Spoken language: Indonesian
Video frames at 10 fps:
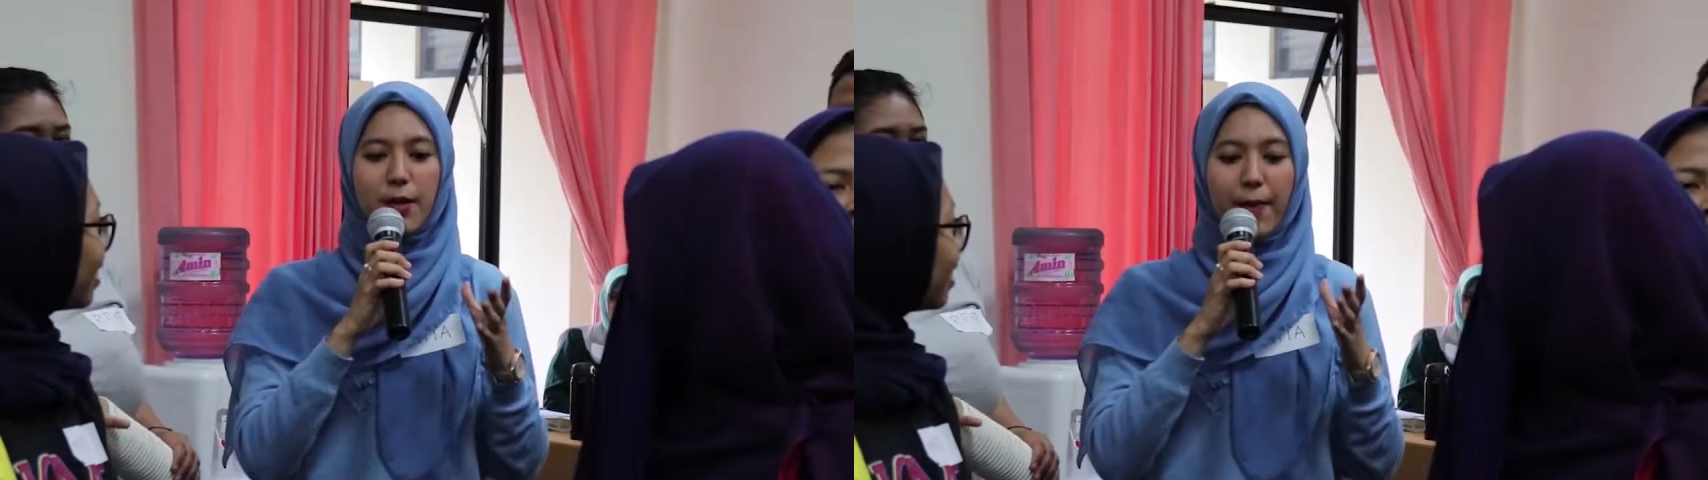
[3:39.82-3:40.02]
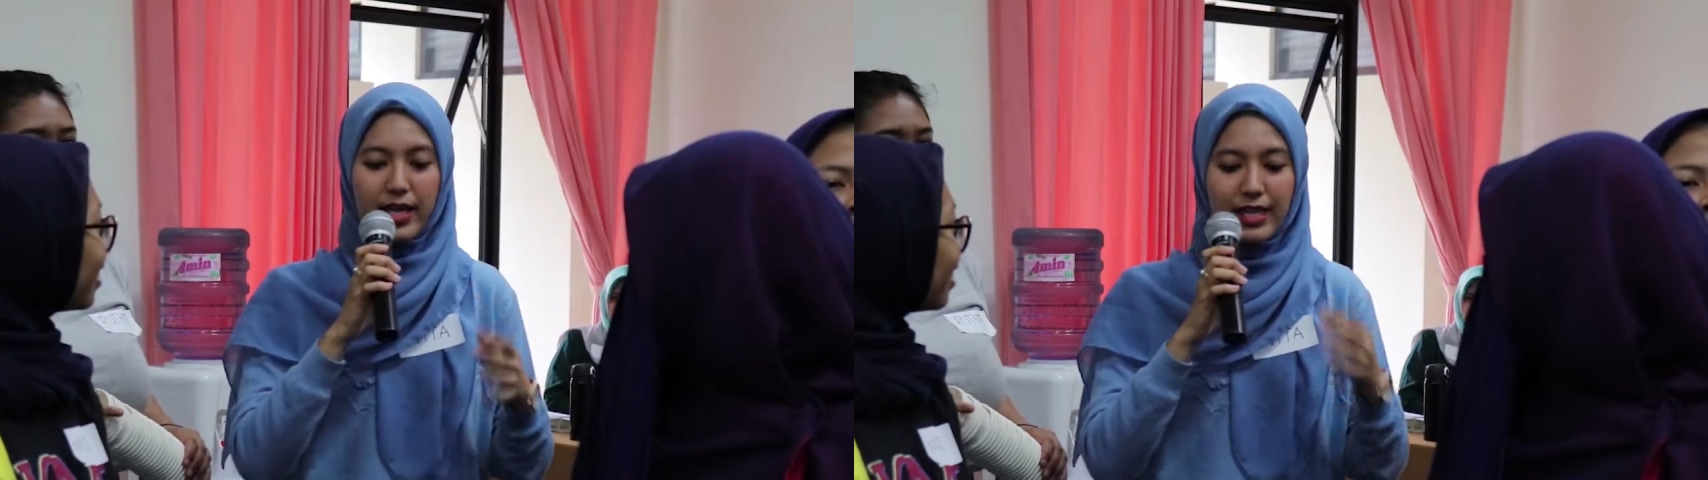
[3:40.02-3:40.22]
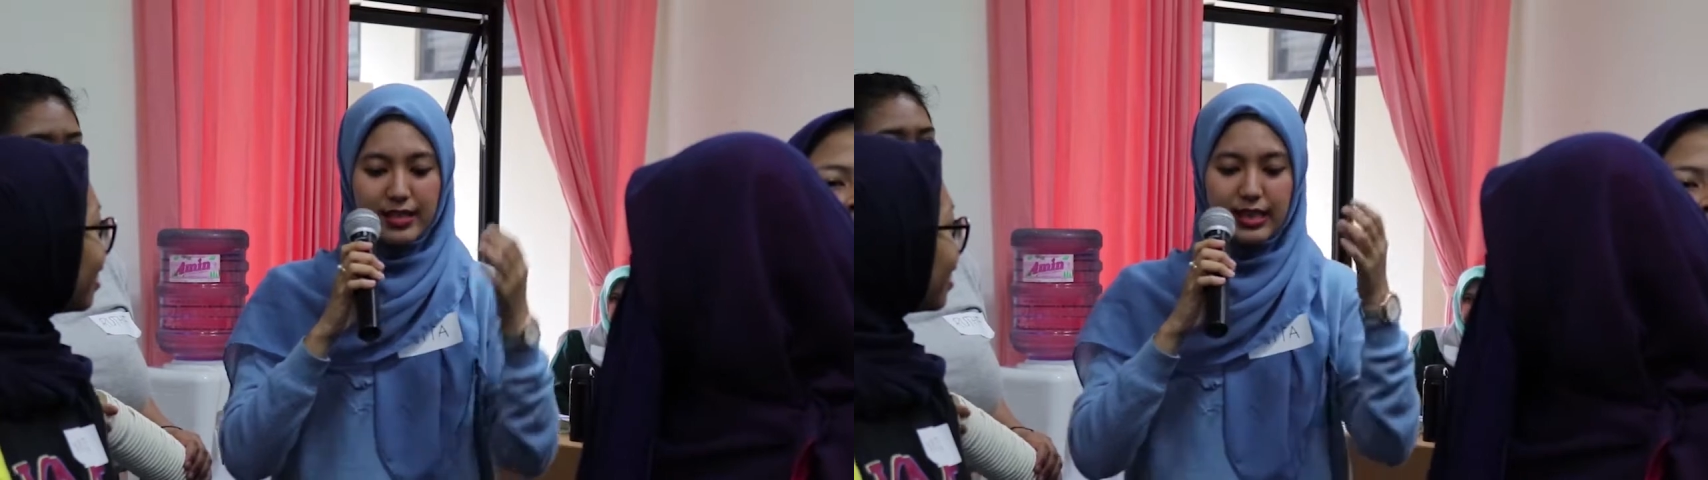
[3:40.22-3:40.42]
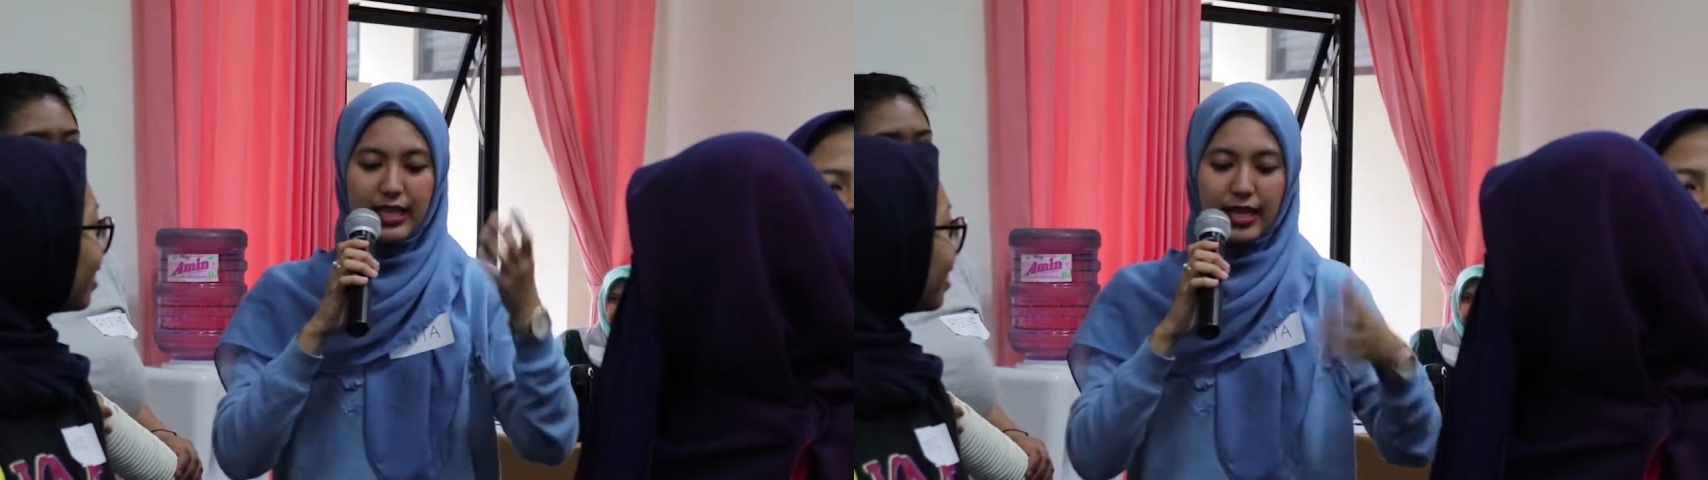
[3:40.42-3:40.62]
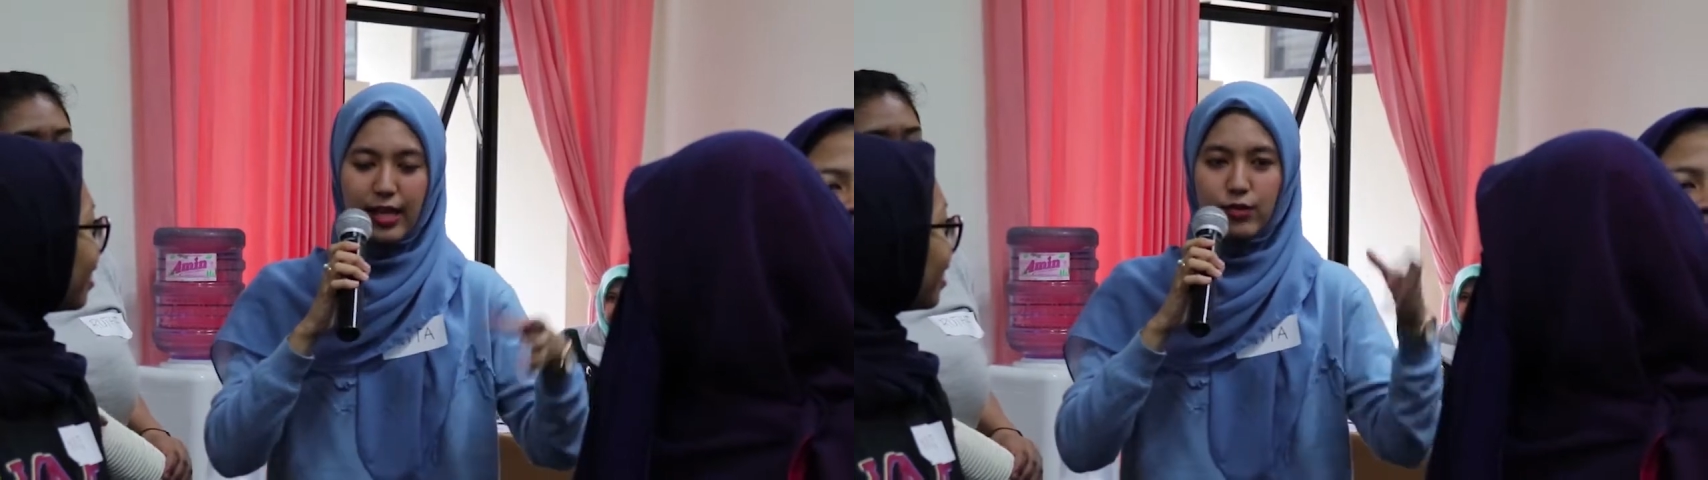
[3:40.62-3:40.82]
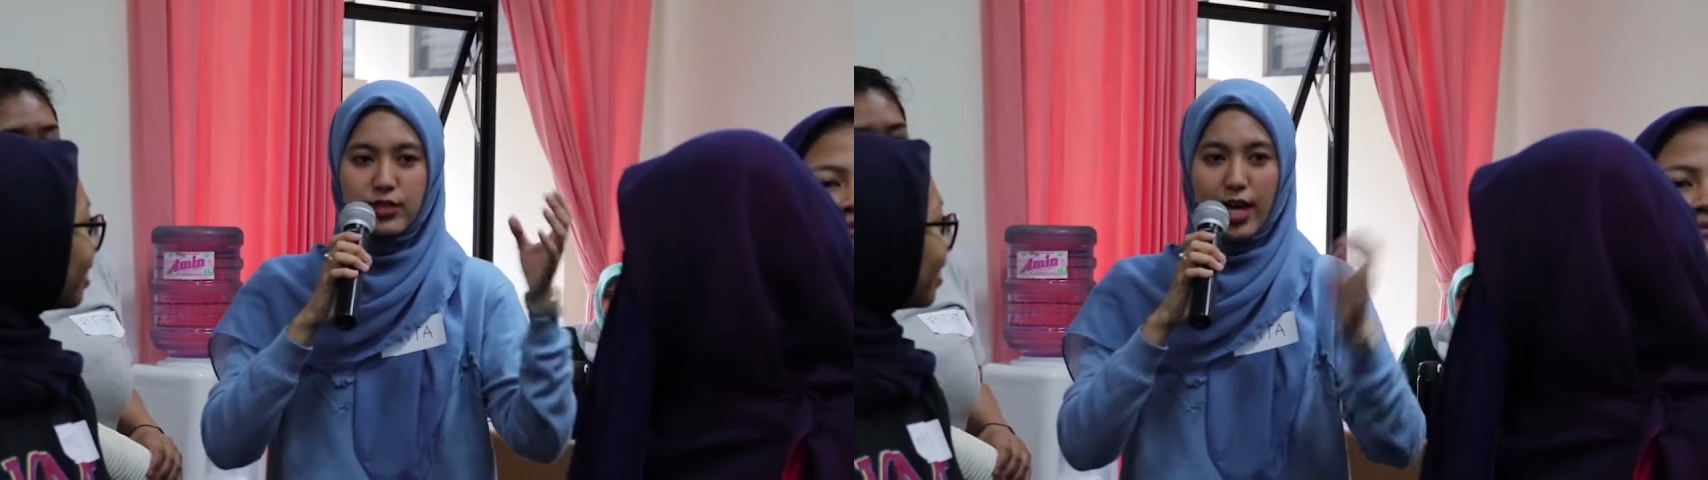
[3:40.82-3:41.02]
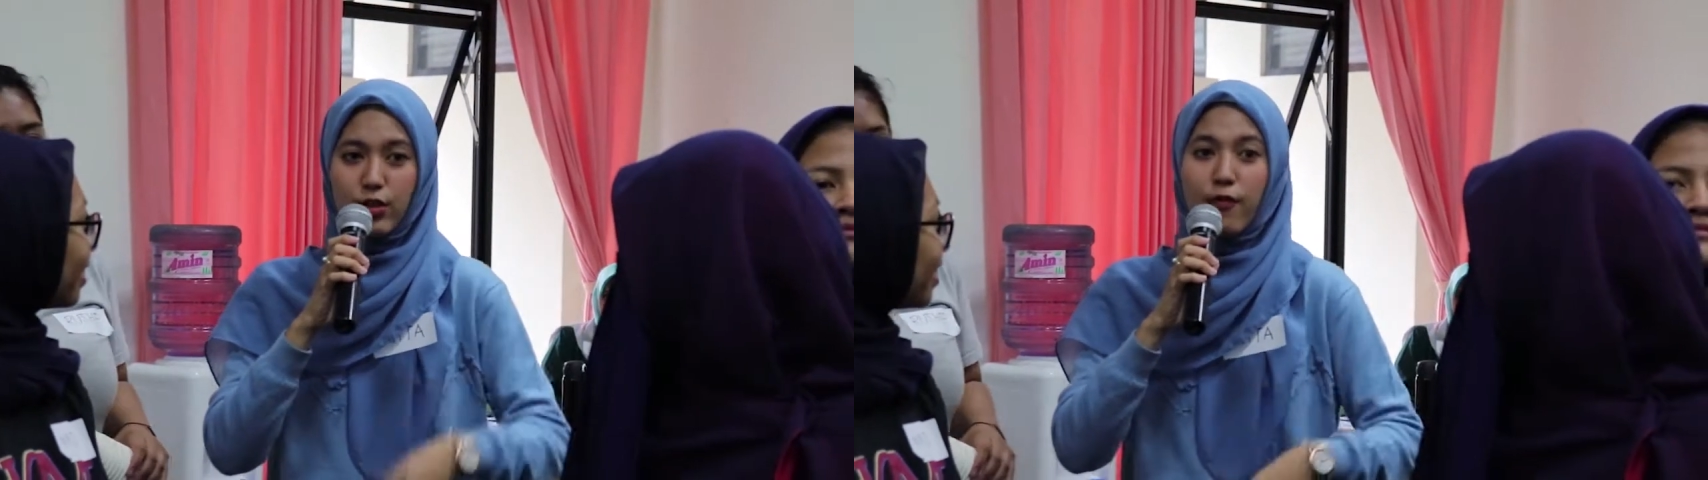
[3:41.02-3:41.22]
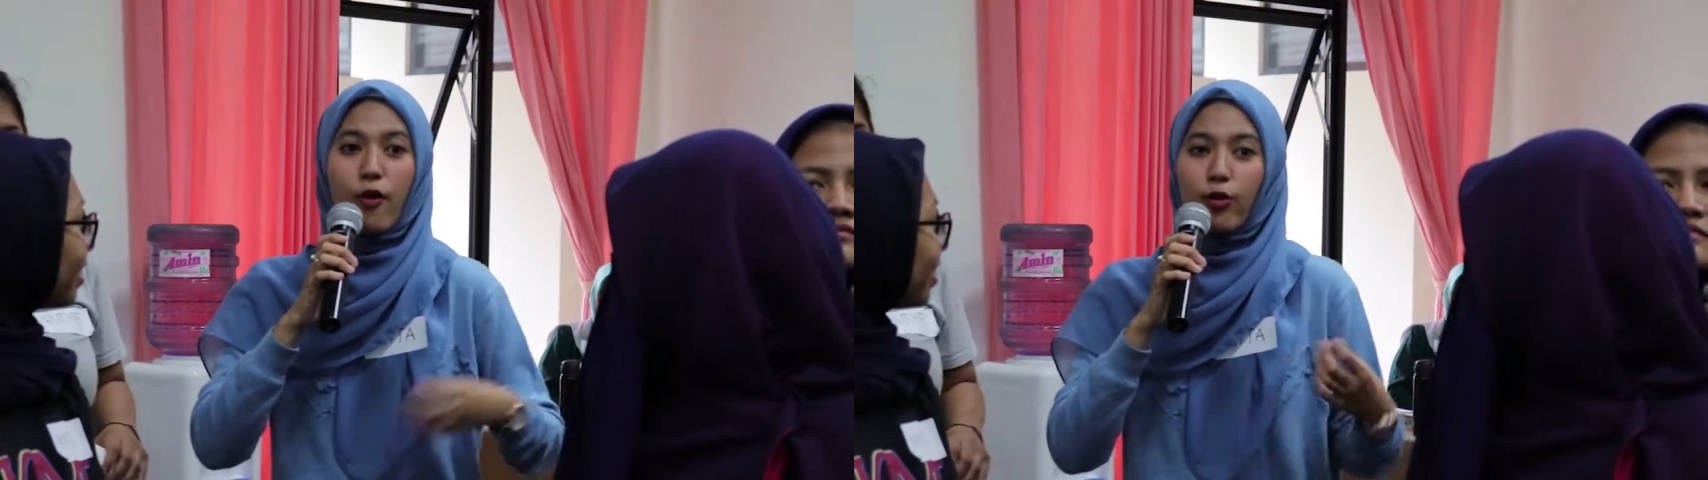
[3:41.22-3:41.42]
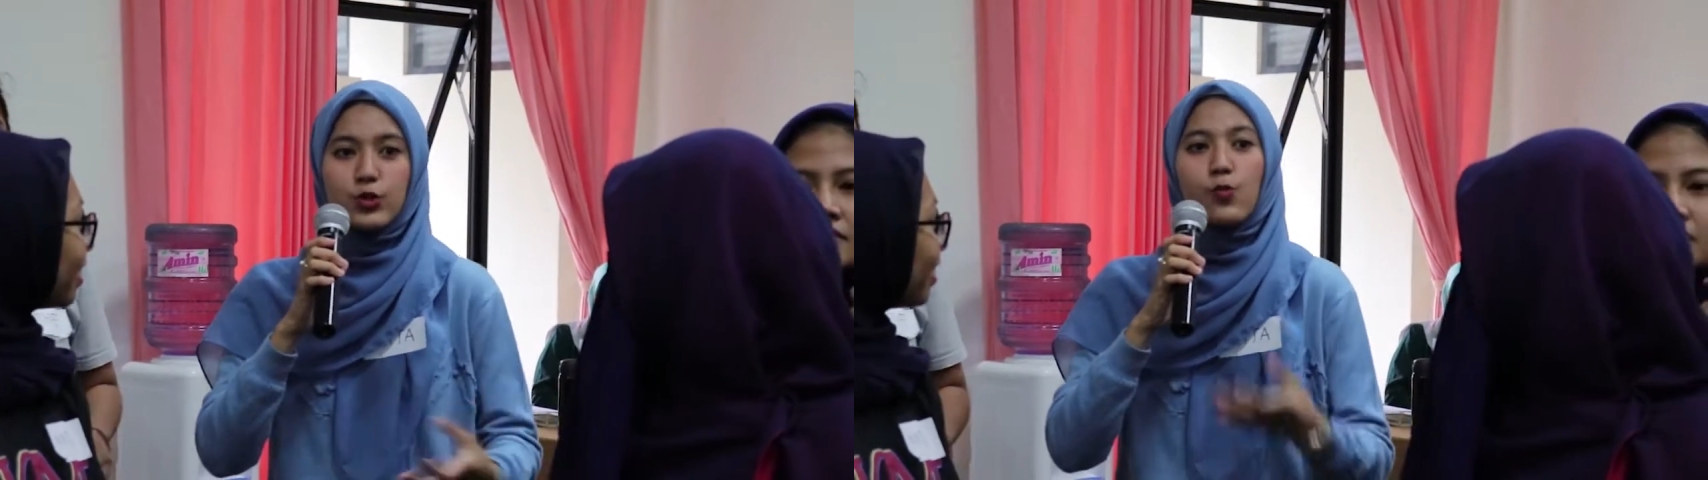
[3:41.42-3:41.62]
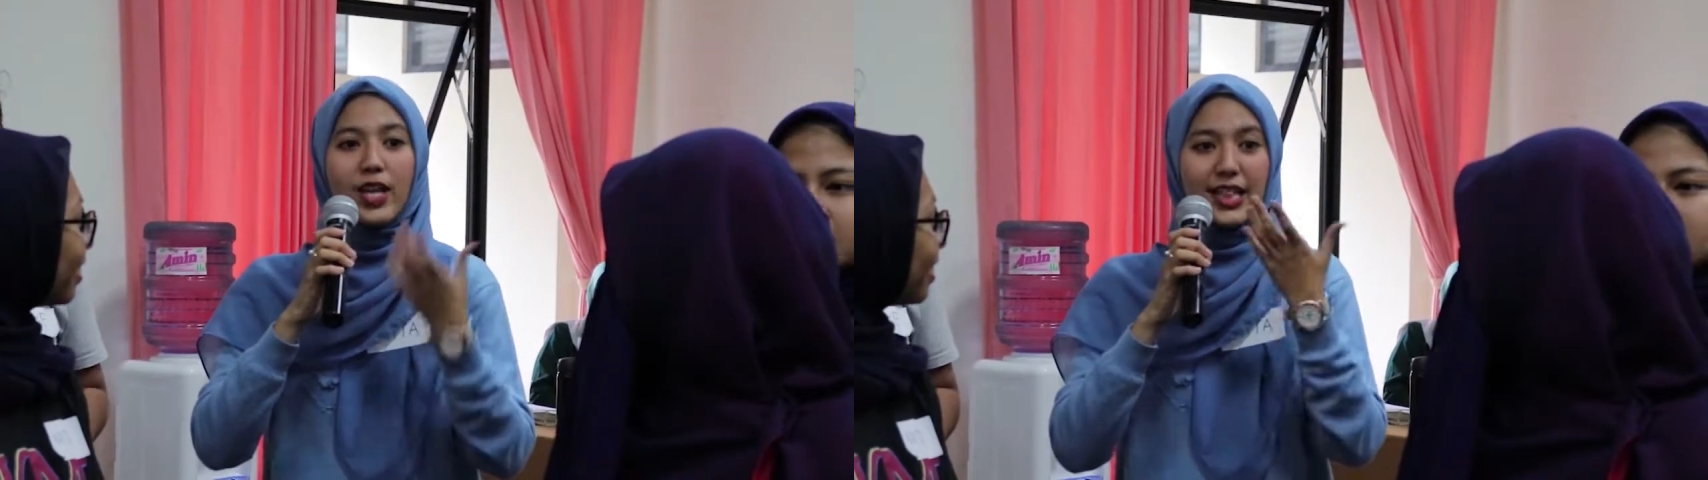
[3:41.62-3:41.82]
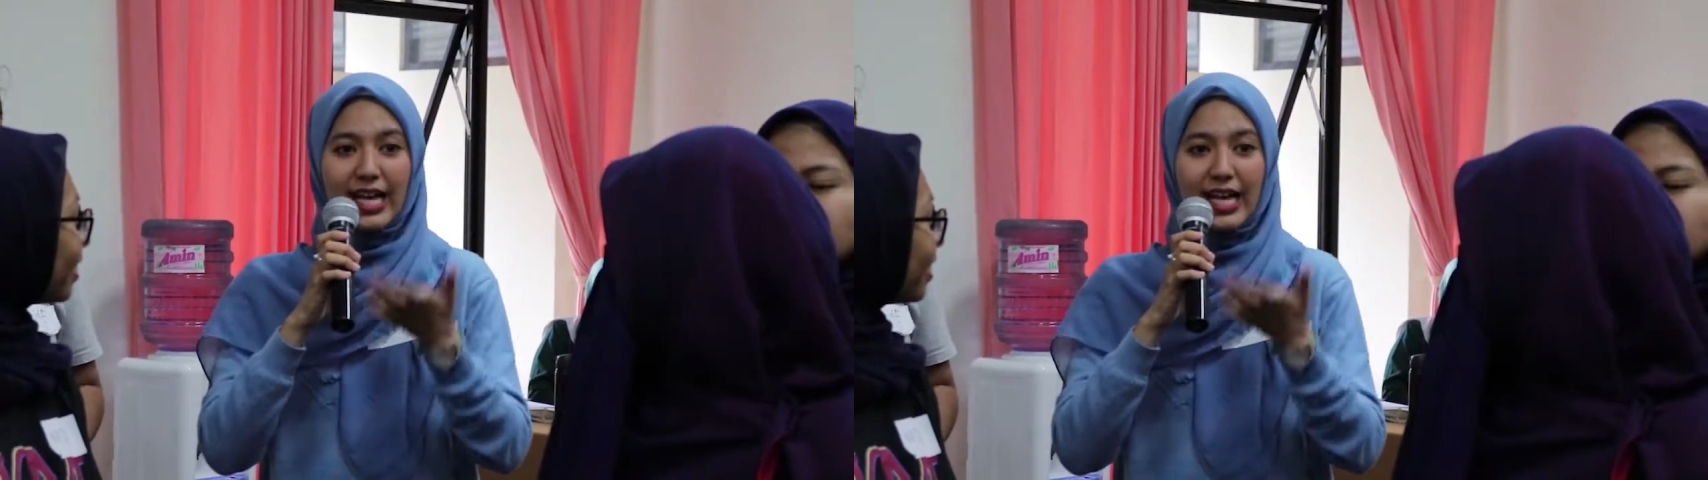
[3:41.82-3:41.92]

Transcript: para peserta itu berasal dari berbagai